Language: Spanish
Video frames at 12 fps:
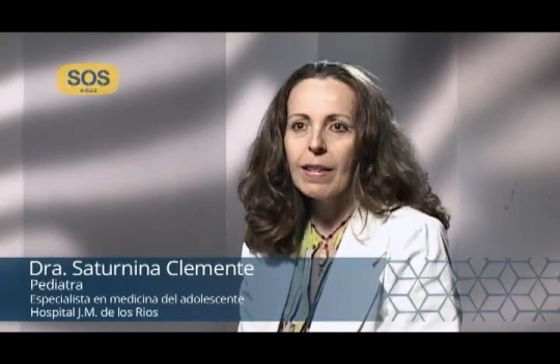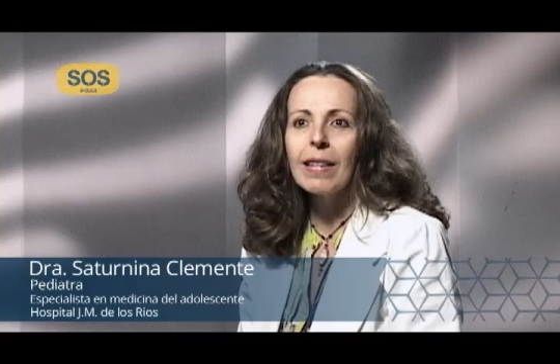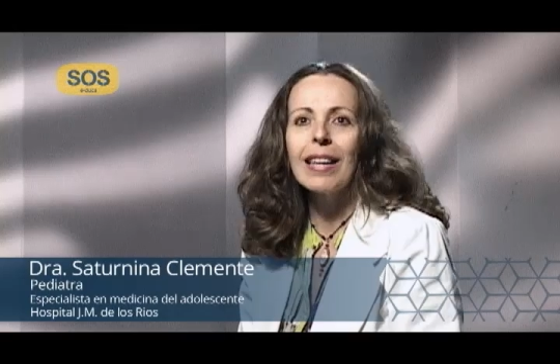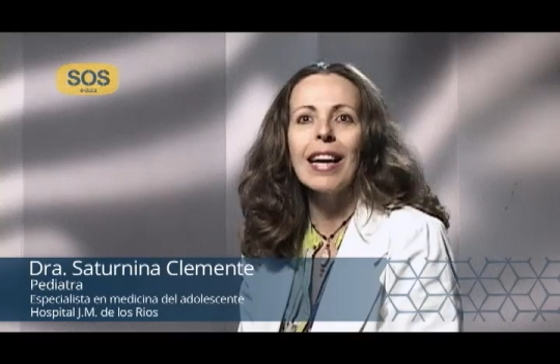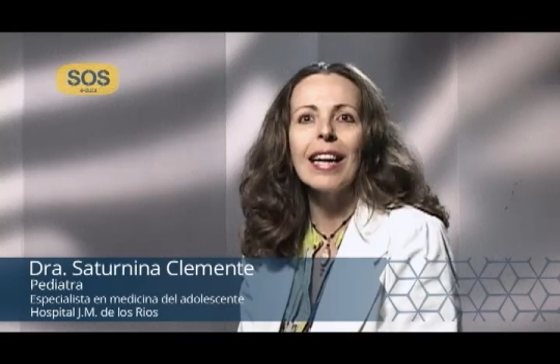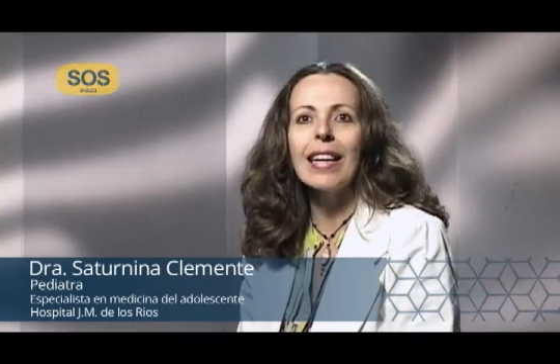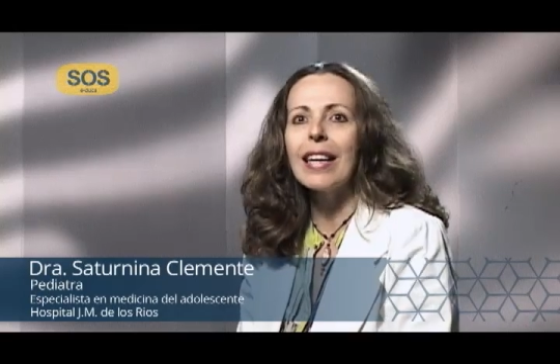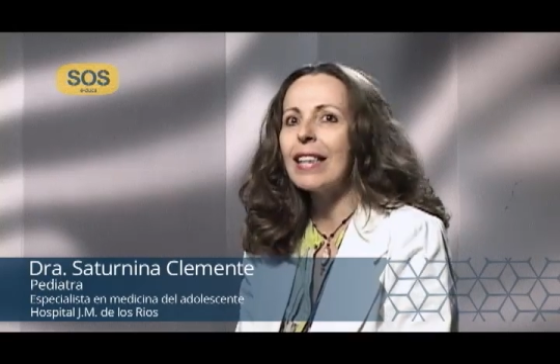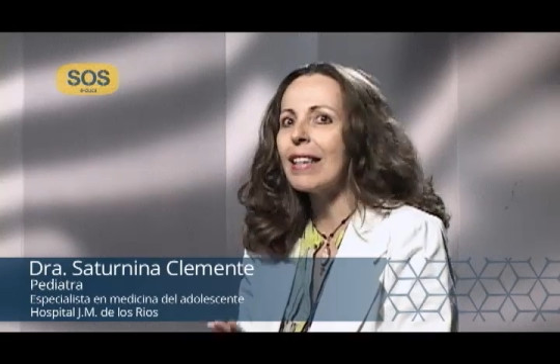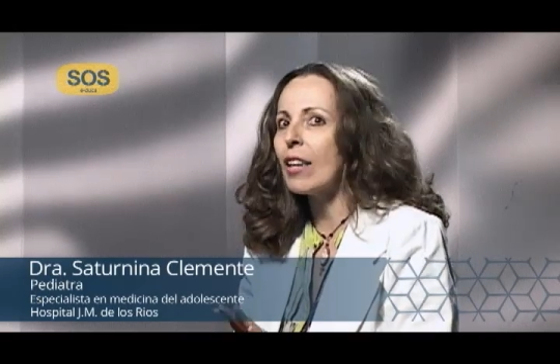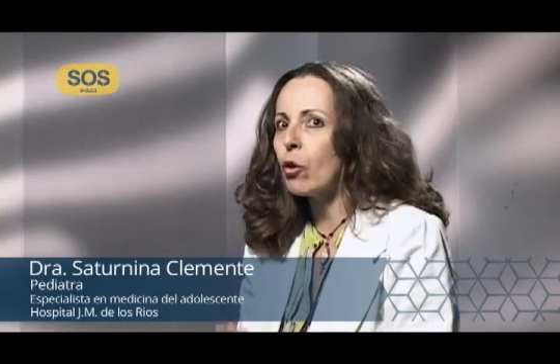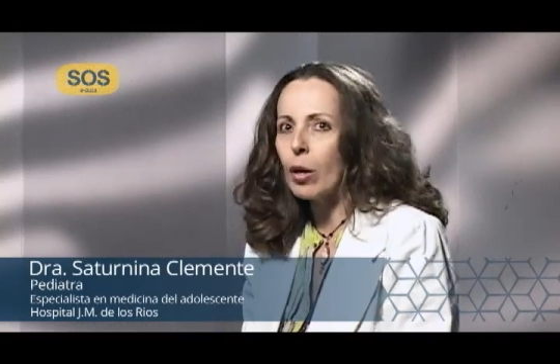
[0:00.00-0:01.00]
O sea,
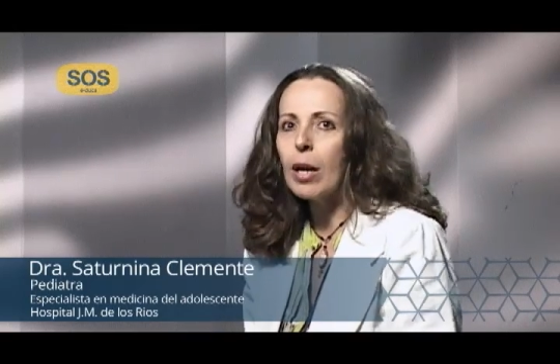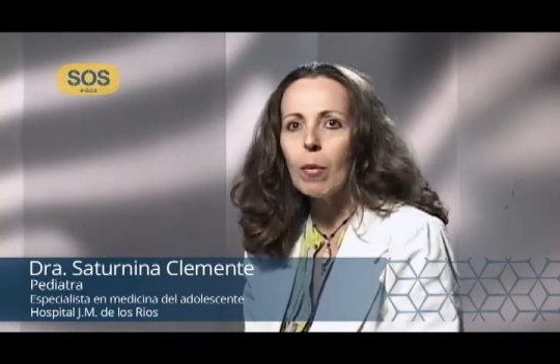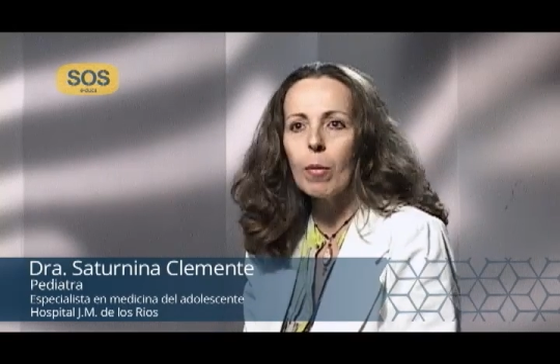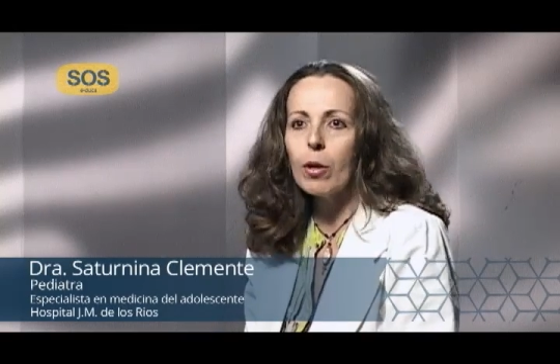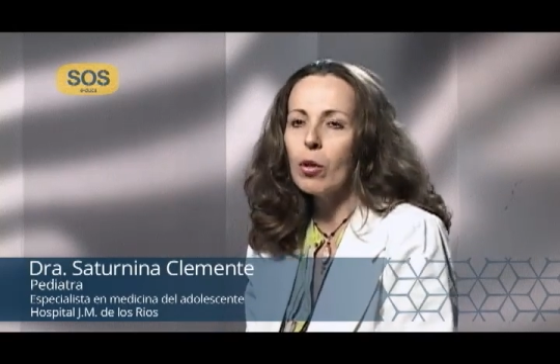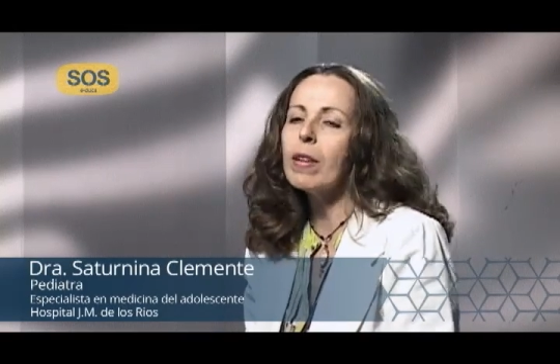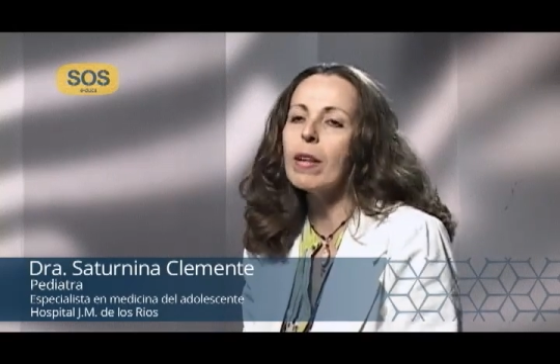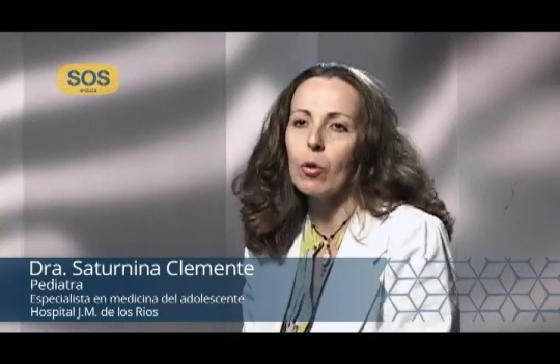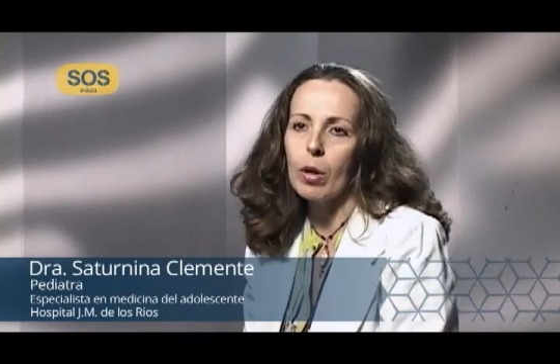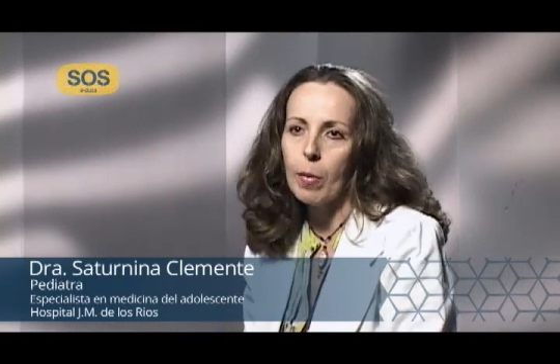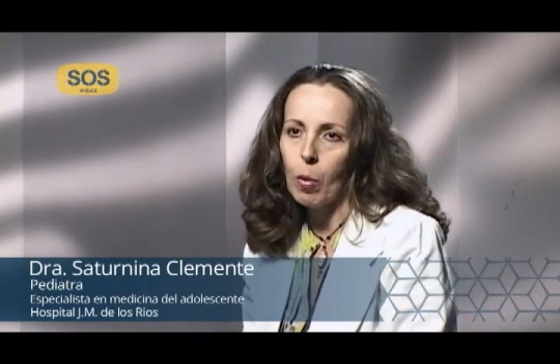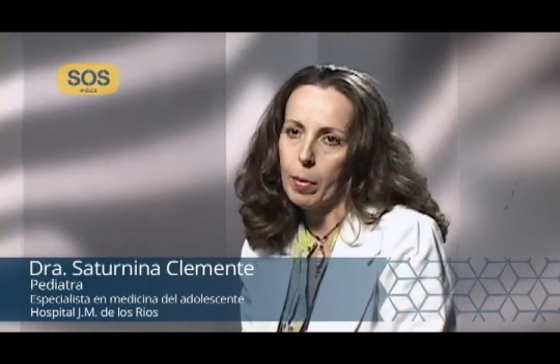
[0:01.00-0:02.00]
se dio en el momento y se dio
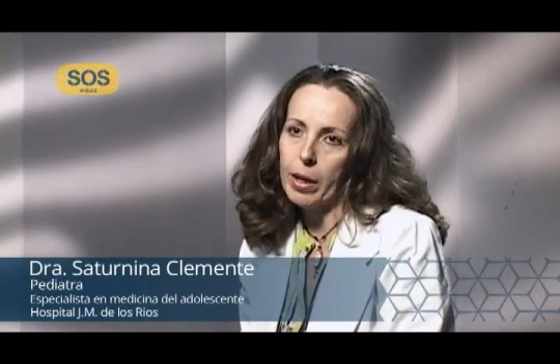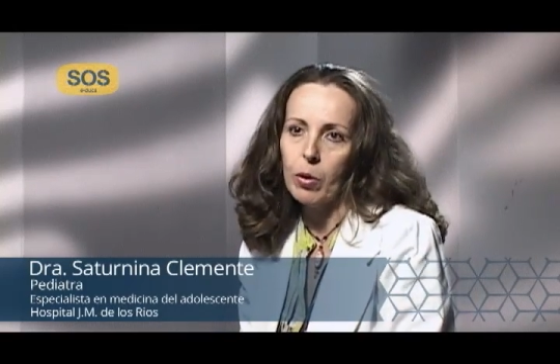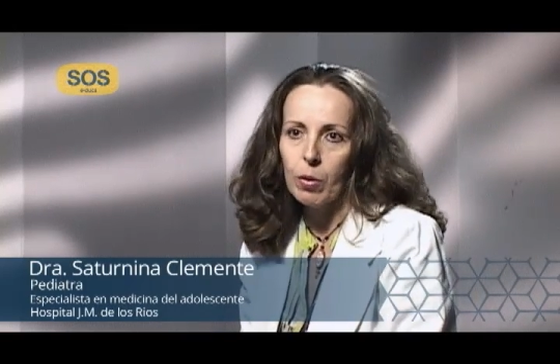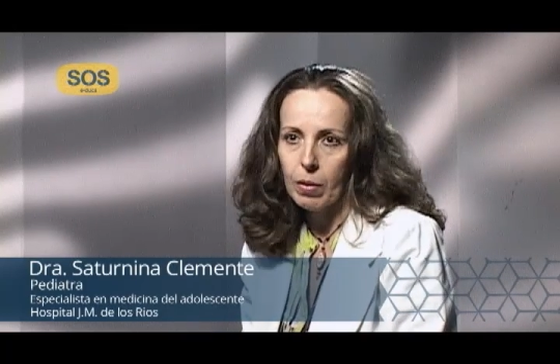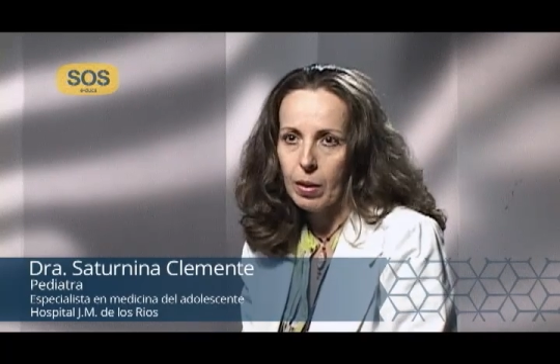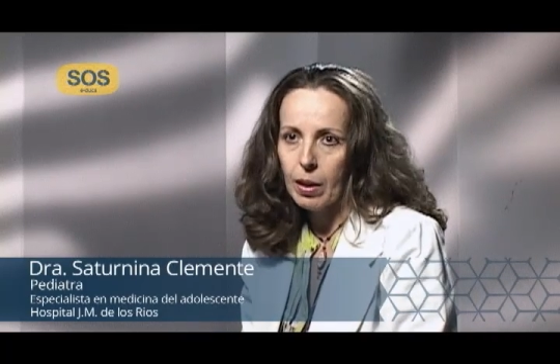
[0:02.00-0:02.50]
en el momento.